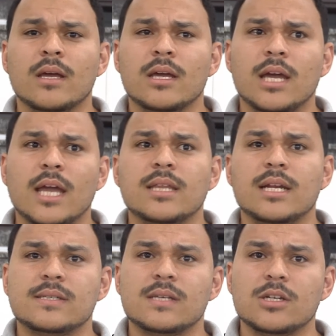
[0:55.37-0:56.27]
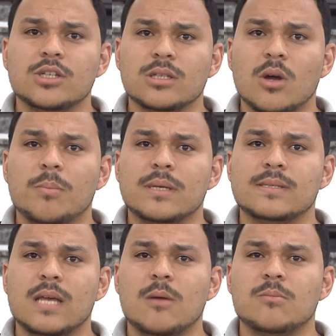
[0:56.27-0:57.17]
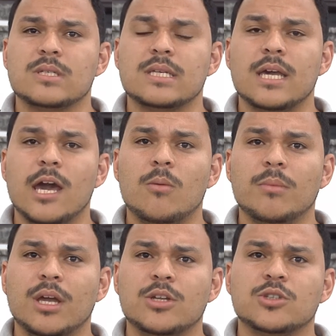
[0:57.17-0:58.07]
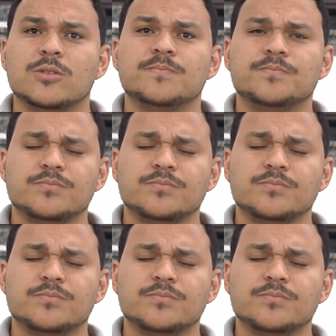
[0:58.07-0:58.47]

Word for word: E é interessante então pensarmos que realmente,